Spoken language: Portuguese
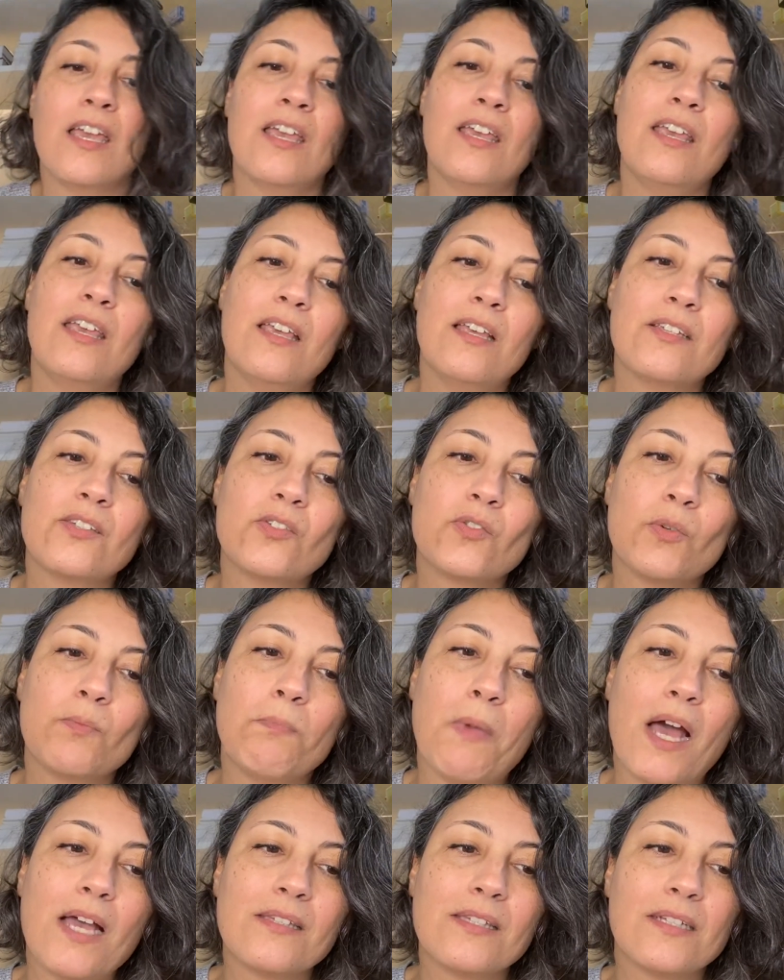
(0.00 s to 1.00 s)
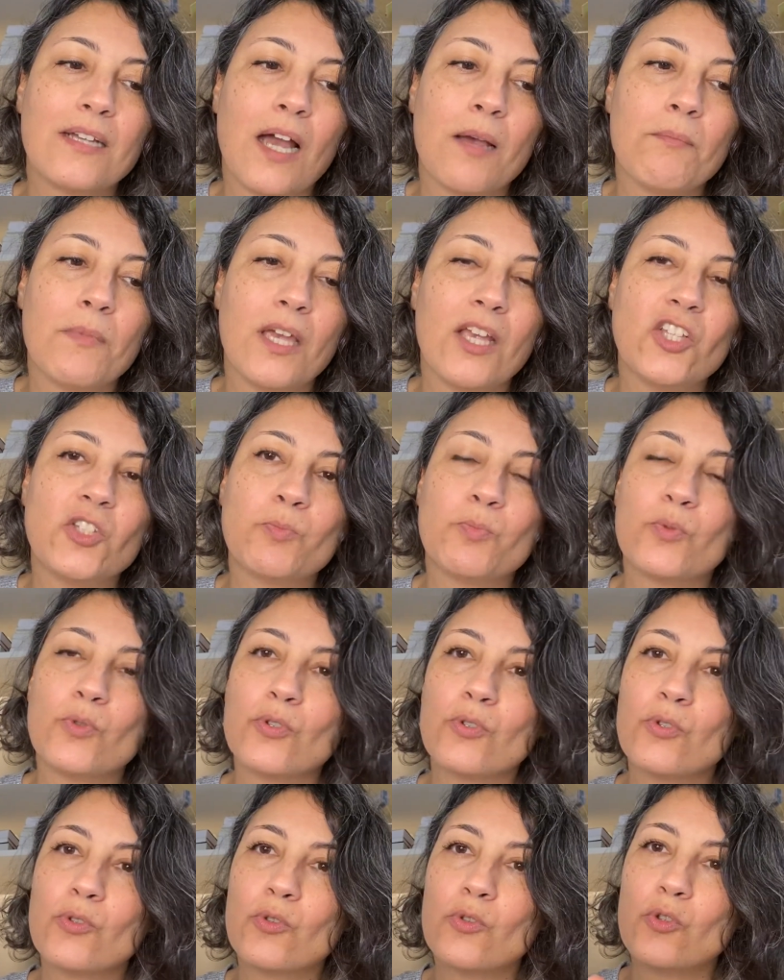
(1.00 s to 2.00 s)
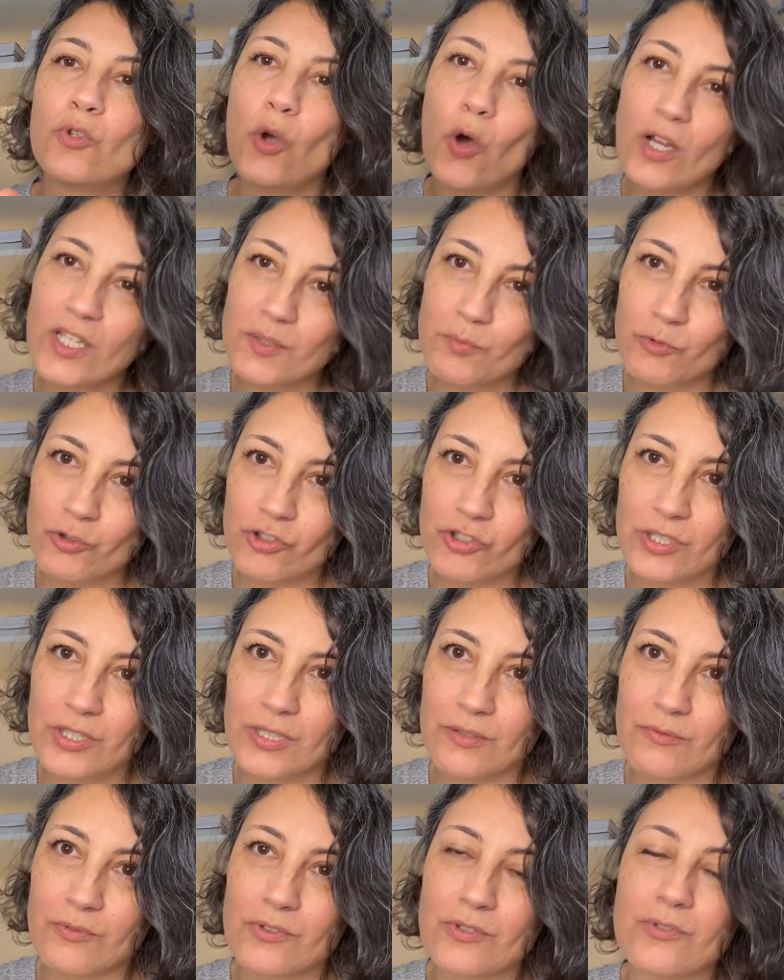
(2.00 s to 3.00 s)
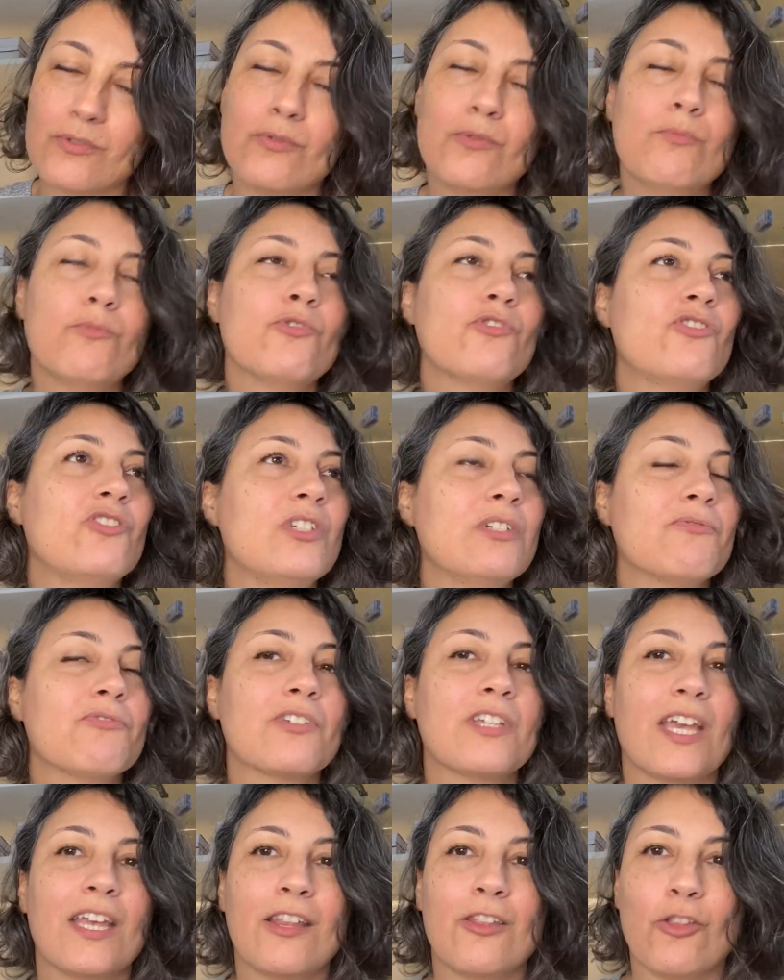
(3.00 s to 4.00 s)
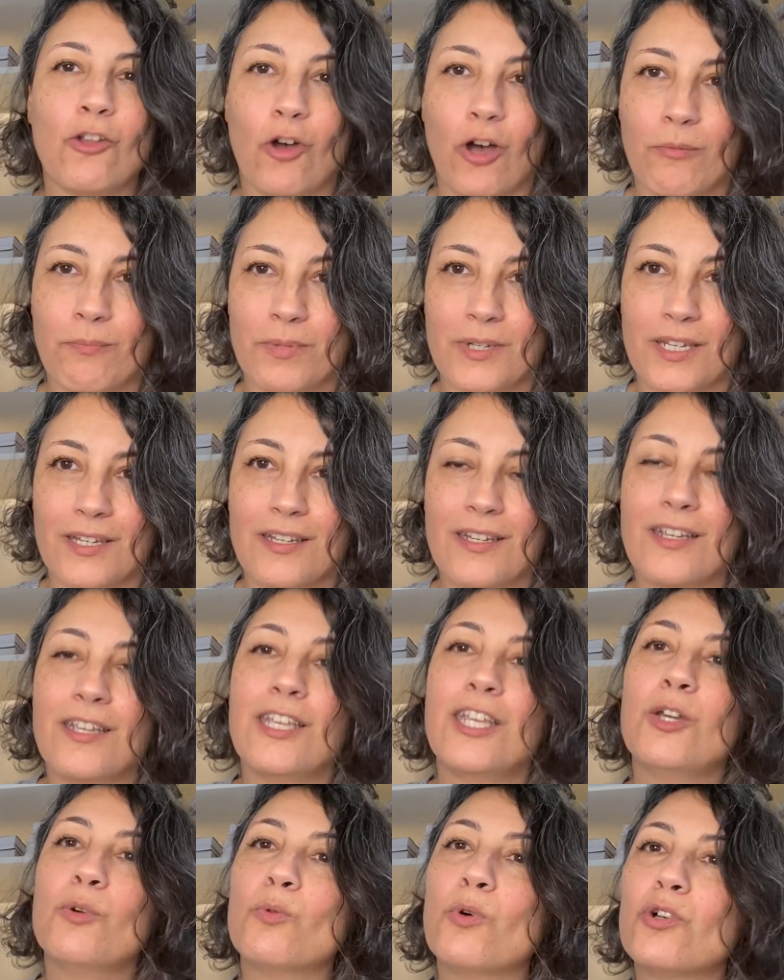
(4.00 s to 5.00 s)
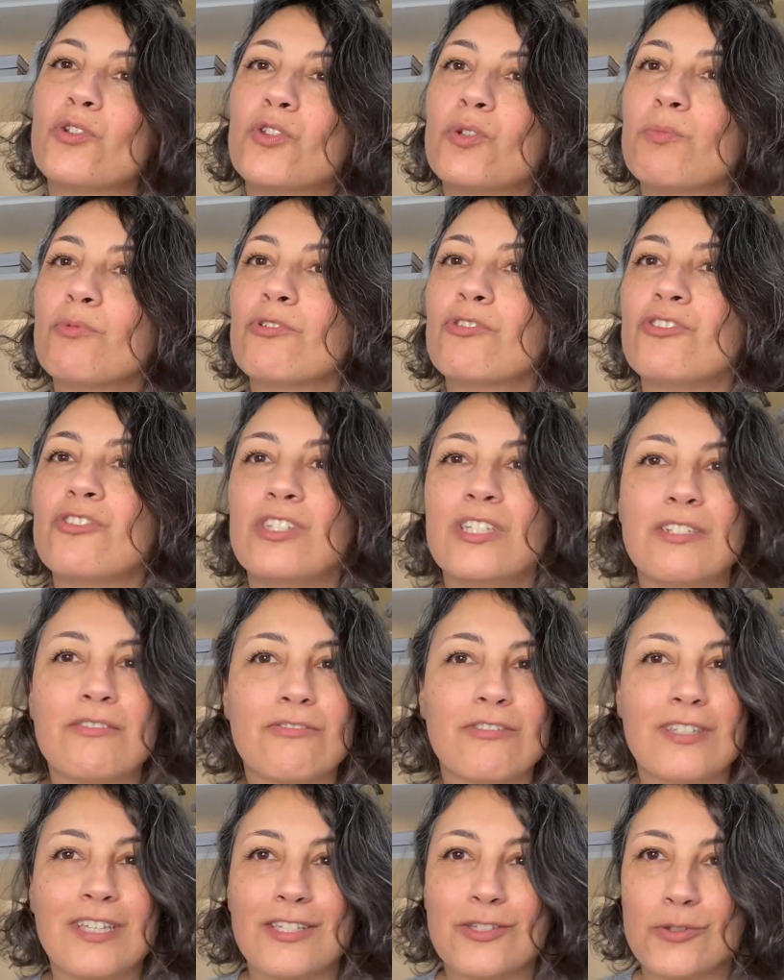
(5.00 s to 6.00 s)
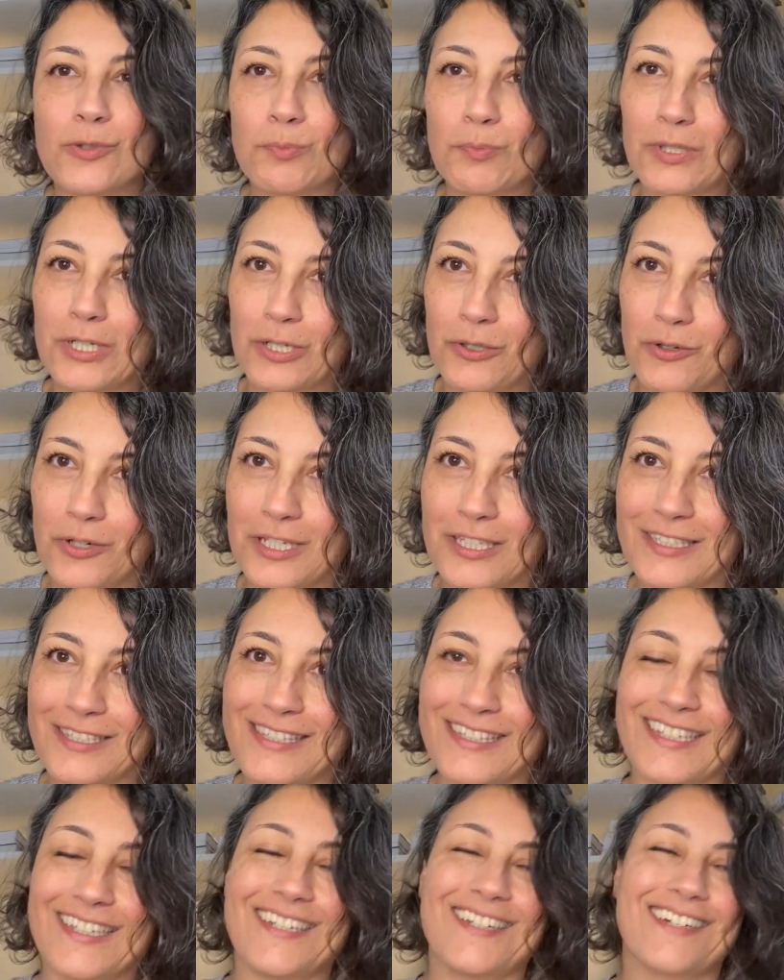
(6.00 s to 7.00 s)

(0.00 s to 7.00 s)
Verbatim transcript: E isso basicamente por dois motivos. Um motivo que é nobre e o outro motivo que é super egoísta.